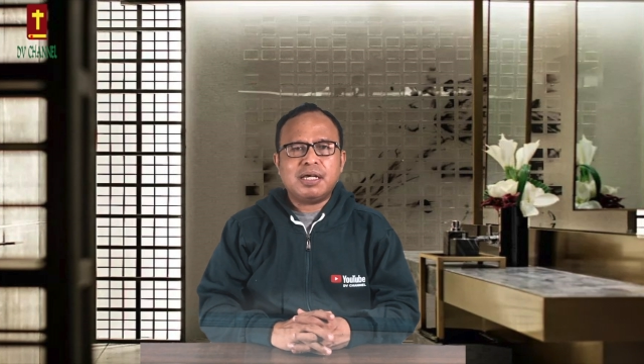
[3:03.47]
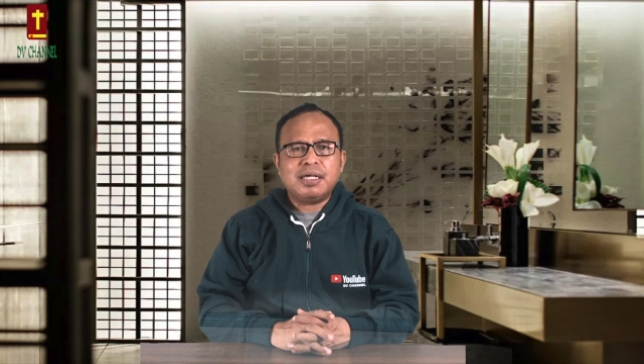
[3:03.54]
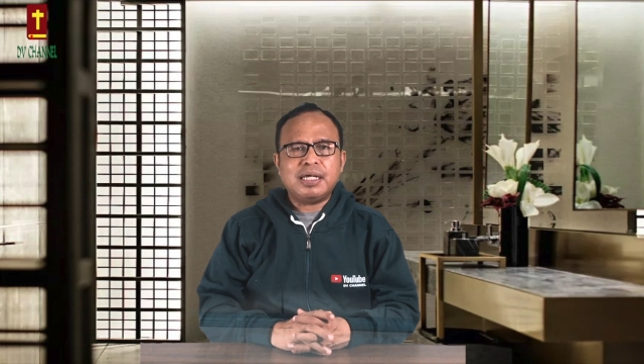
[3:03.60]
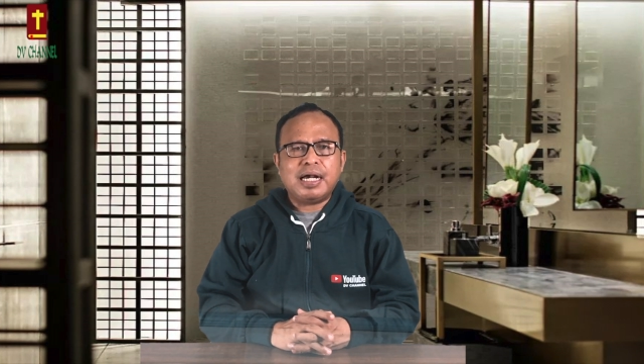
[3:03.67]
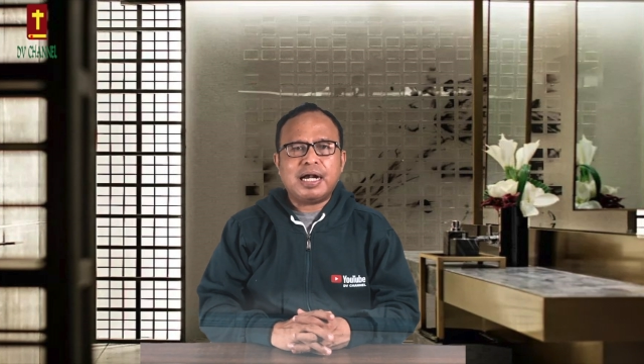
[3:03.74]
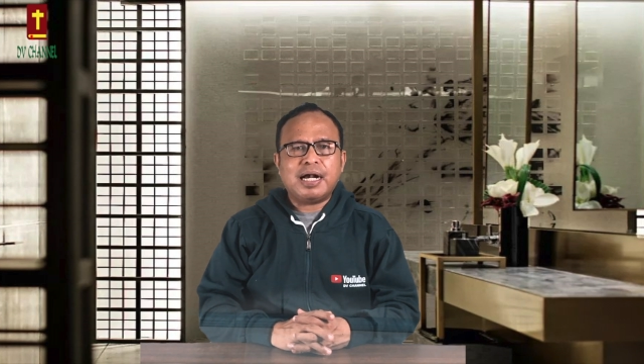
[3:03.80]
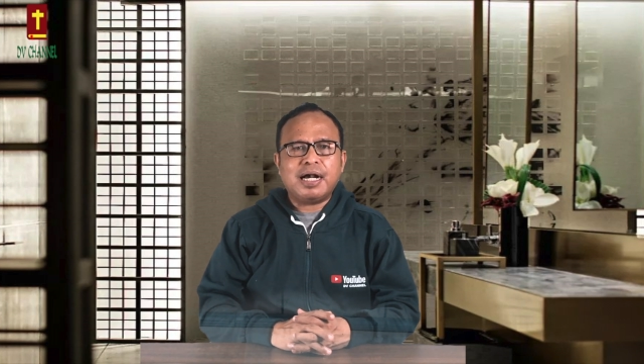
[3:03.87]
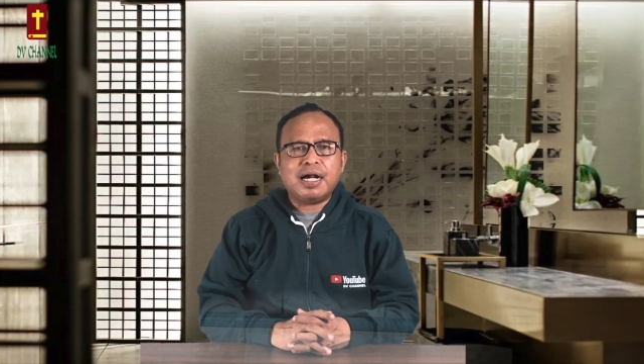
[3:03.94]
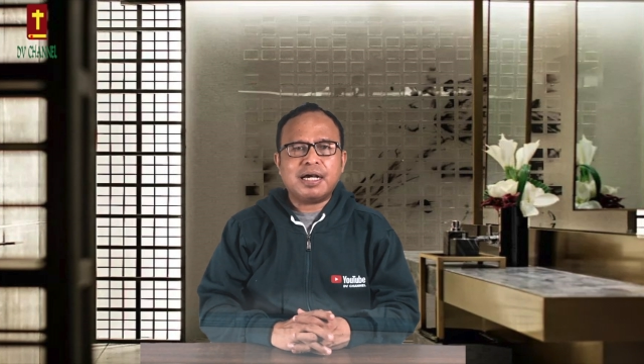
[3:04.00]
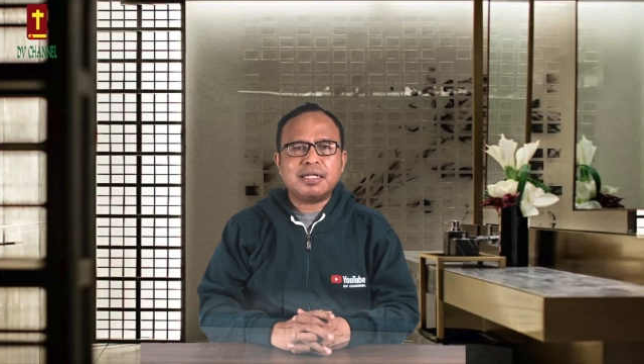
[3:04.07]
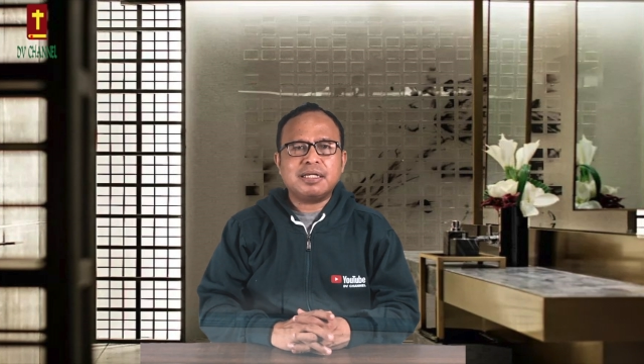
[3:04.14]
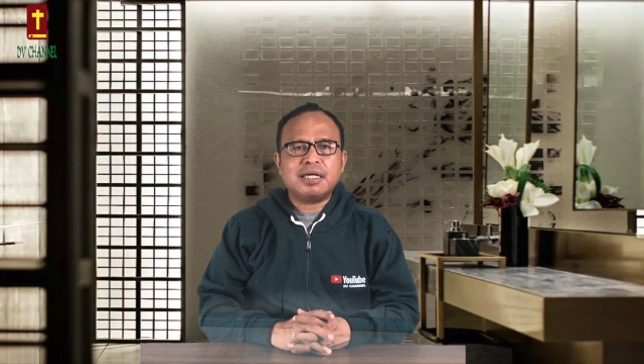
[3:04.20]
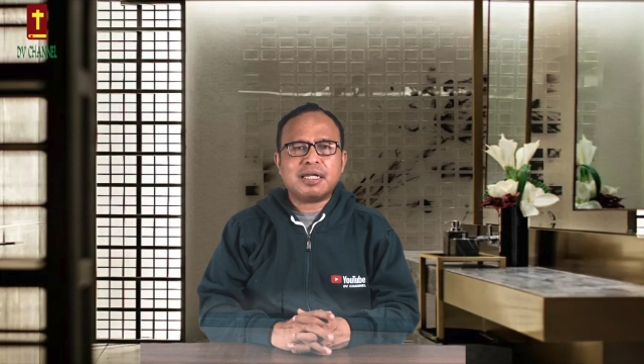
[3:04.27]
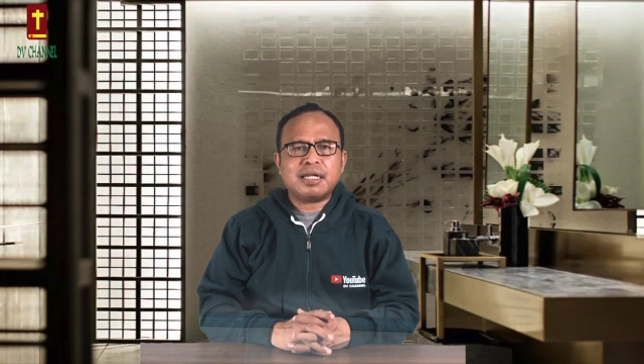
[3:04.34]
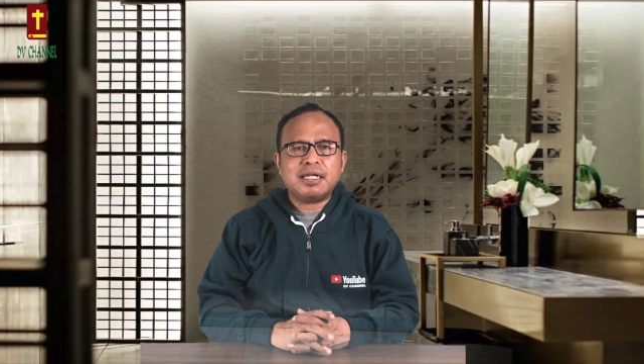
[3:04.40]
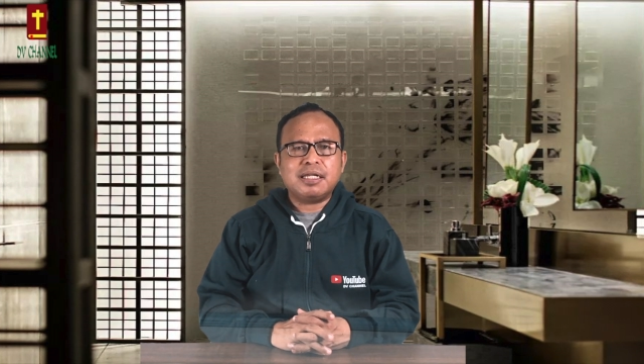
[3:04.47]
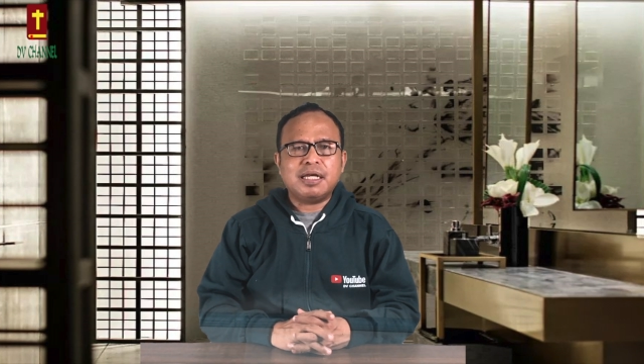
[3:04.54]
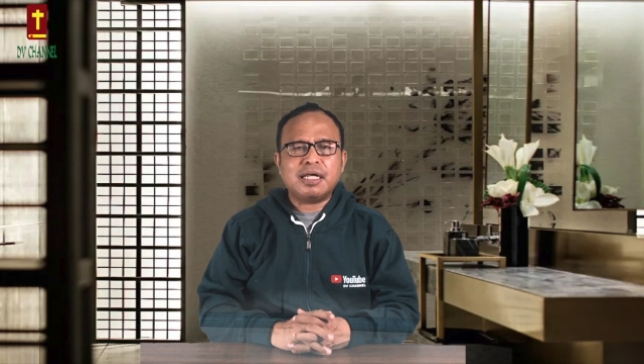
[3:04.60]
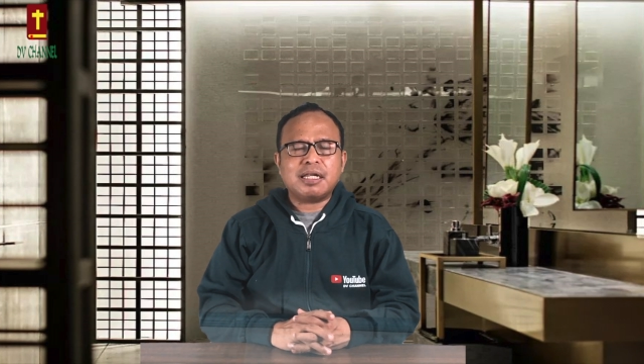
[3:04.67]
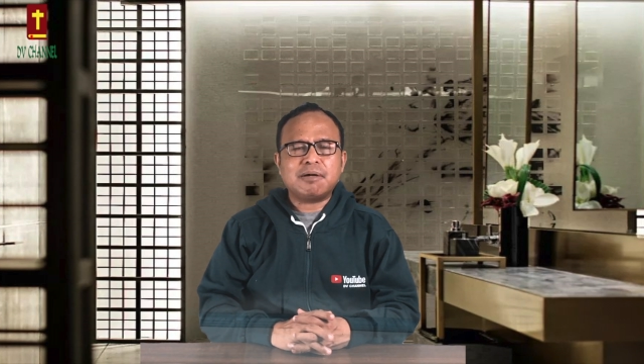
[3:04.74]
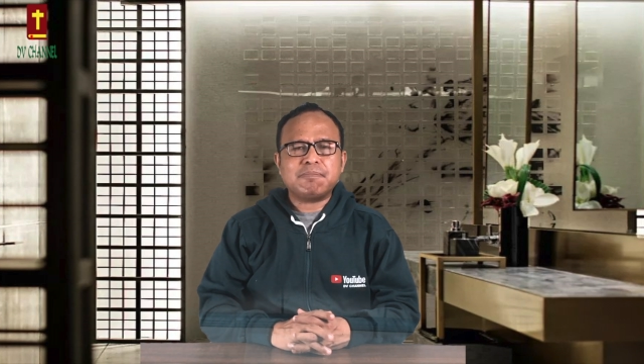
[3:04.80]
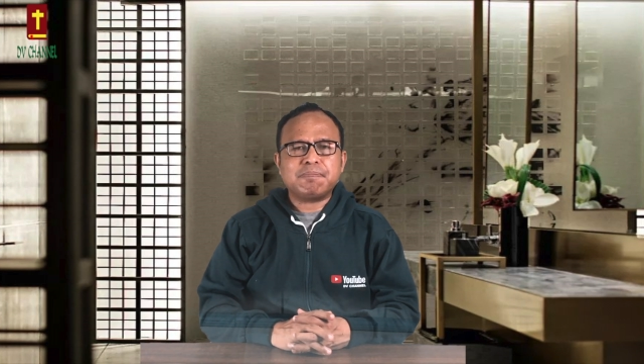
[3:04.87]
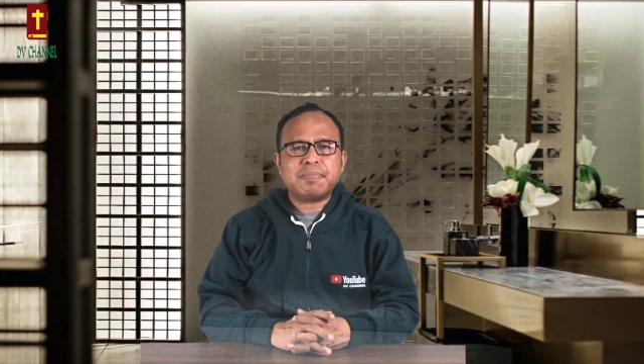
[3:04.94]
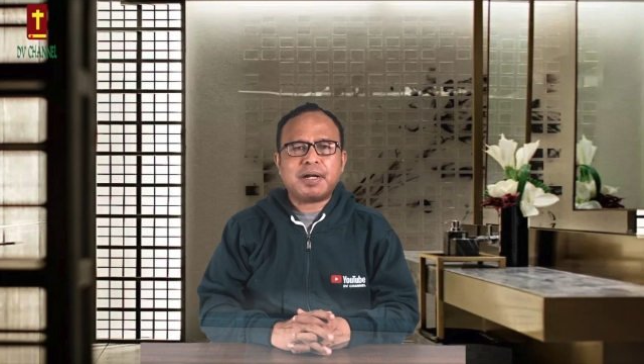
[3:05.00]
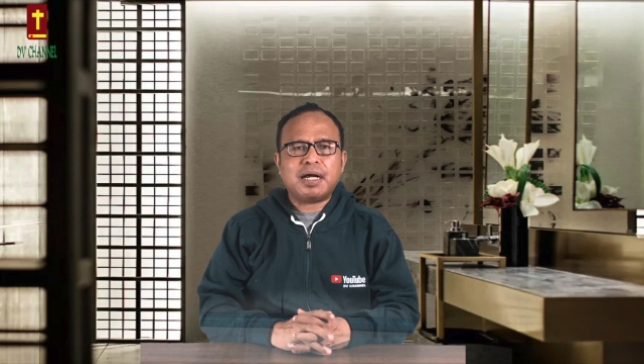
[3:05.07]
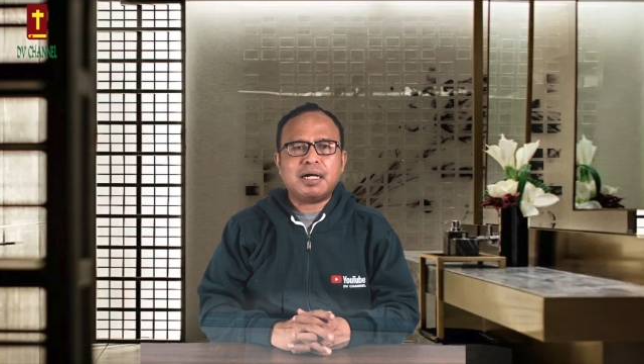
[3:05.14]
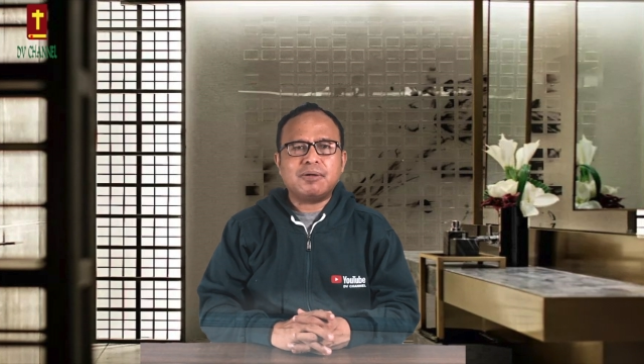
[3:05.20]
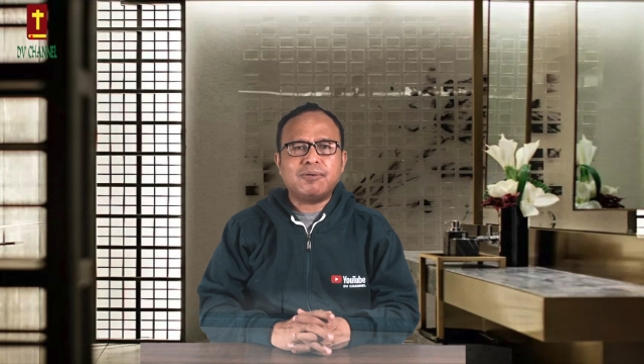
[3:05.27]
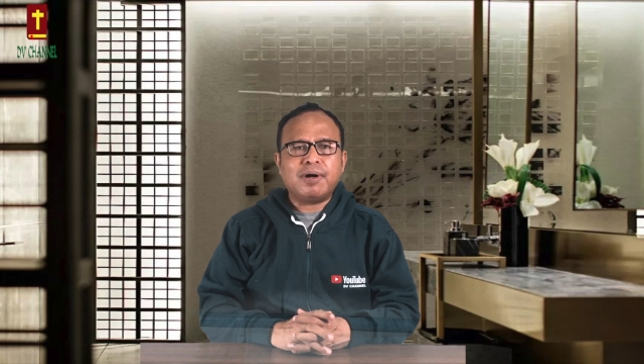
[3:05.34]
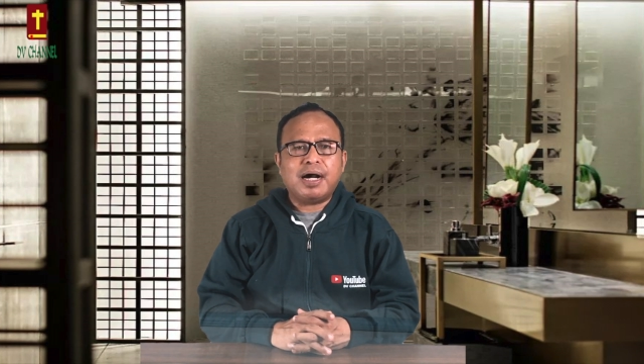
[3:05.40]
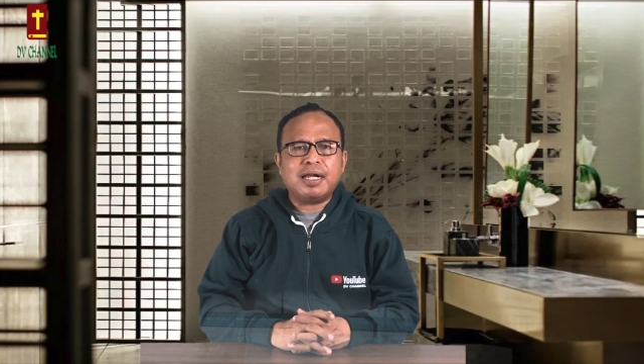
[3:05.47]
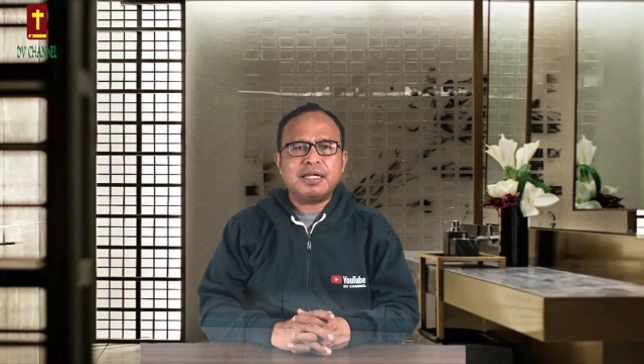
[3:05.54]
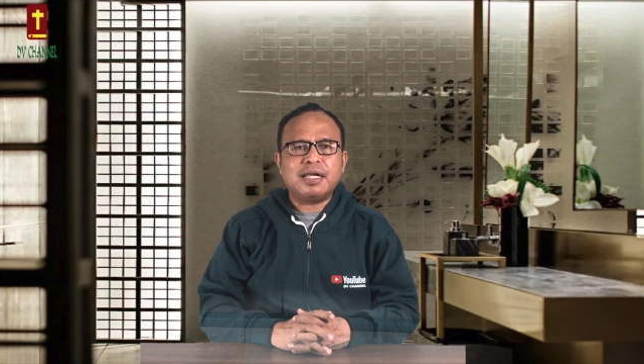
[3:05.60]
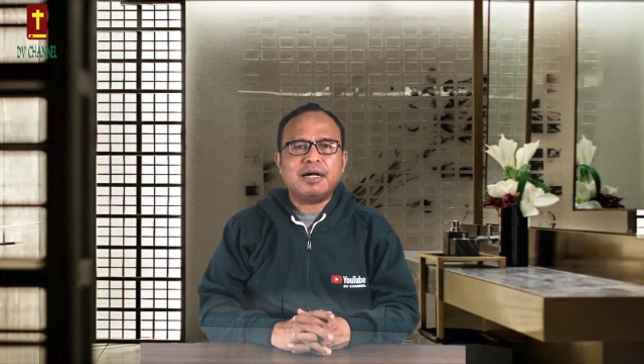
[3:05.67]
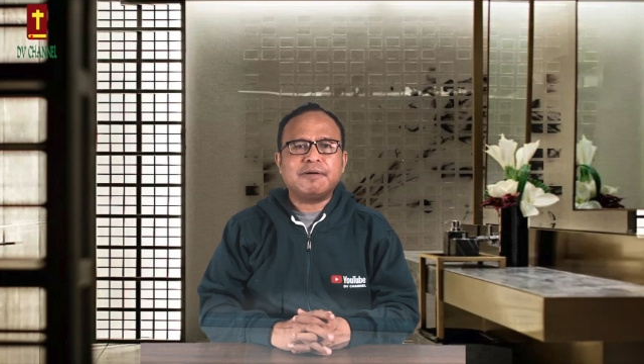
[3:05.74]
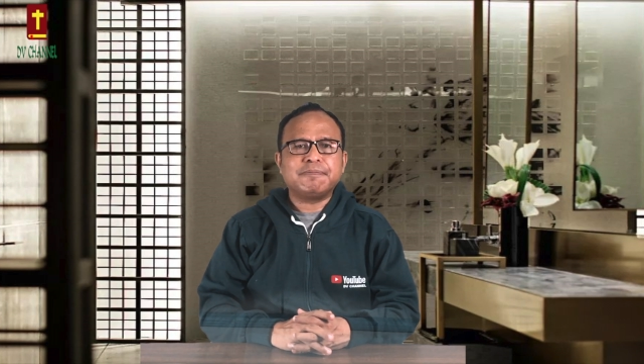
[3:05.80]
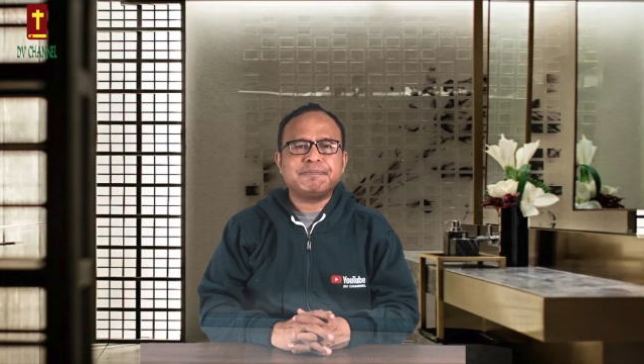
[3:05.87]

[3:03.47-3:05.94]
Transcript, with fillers: yang hadir dalam perahu Anda.